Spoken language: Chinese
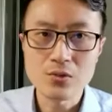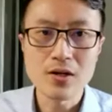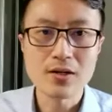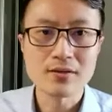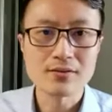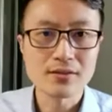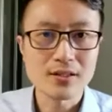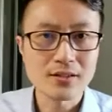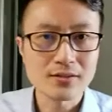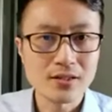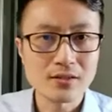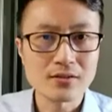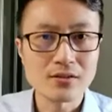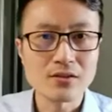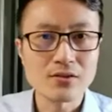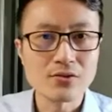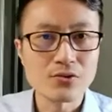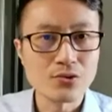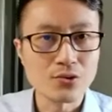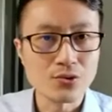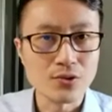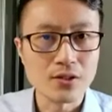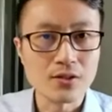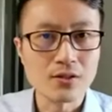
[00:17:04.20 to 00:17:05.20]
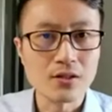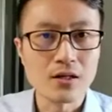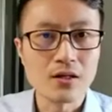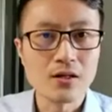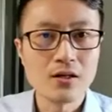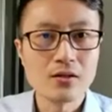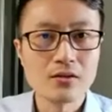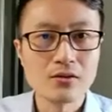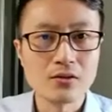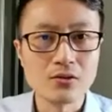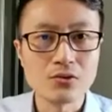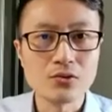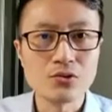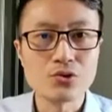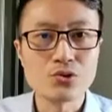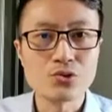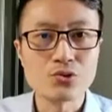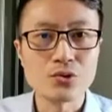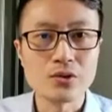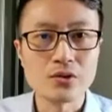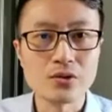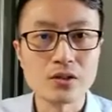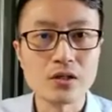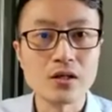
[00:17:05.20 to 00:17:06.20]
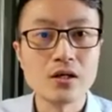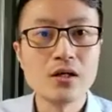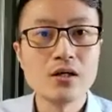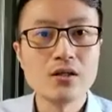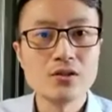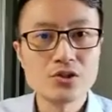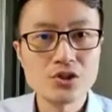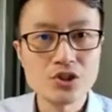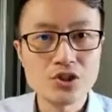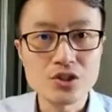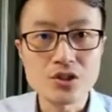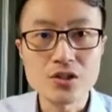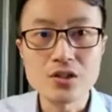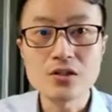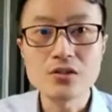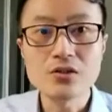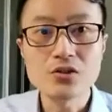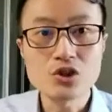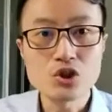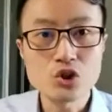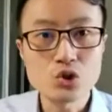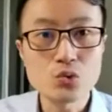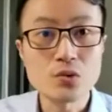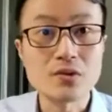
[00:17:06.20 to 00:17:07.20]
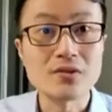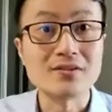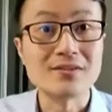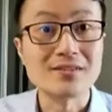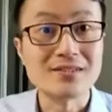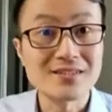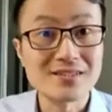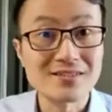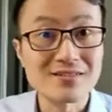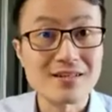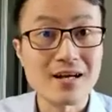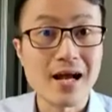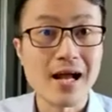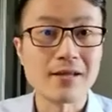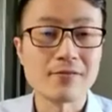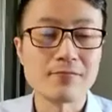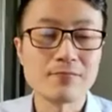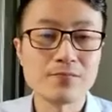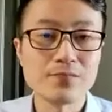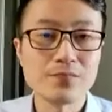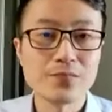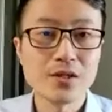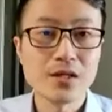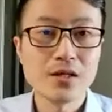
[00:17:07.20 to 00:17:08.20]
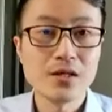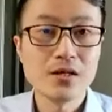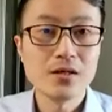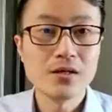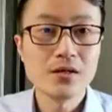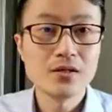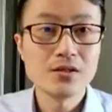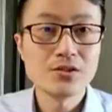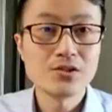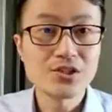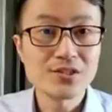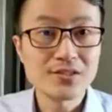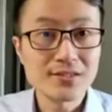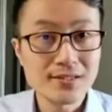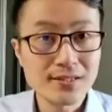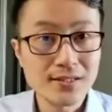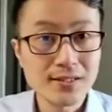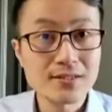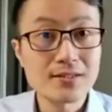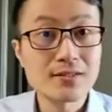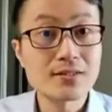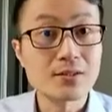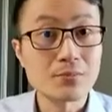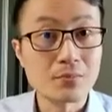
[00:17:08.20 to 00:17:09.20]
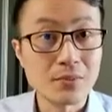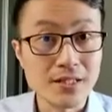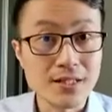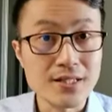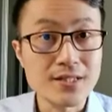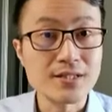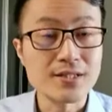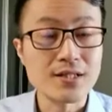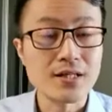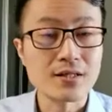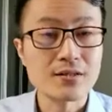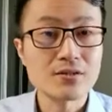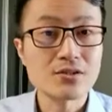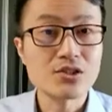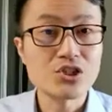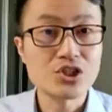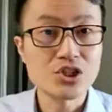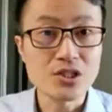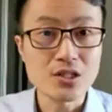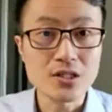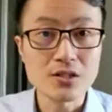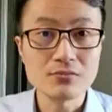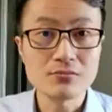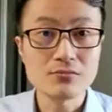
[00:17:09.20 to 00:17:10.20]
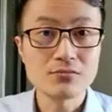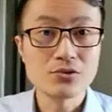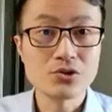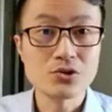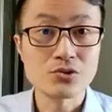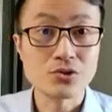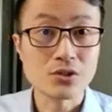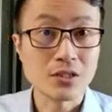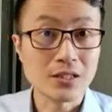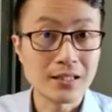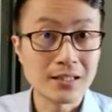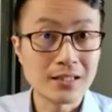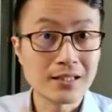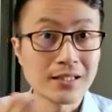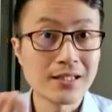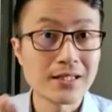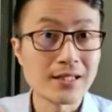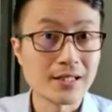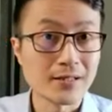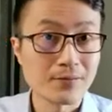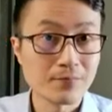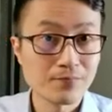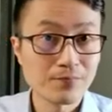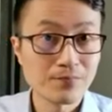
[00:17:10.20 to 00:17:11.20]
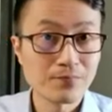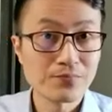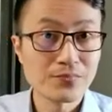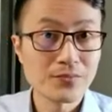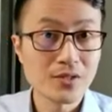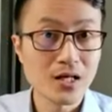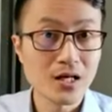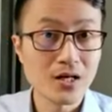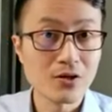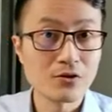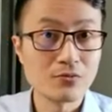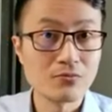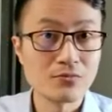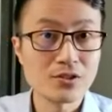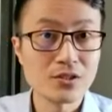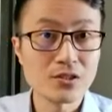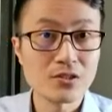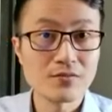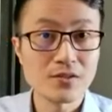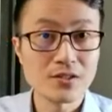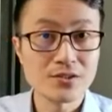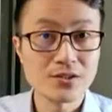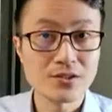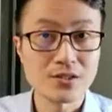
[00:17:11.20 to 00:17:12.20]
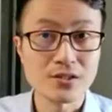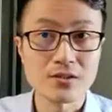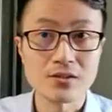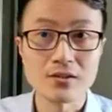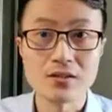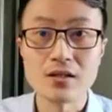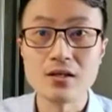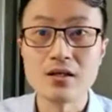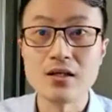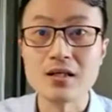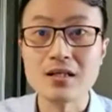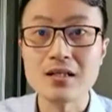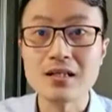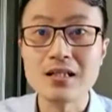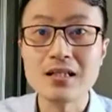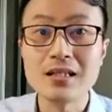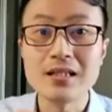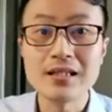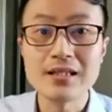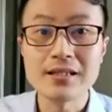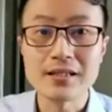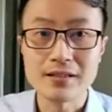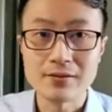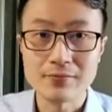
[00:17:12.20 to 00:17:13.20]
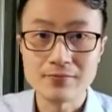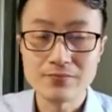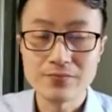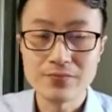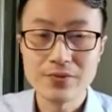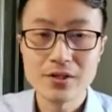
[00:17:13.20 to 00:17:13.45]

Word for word: 望大家的英语音呢能够学的清顺自然。这四个字怎么理解？清就是 clear，那我们这地方写到了 a clear。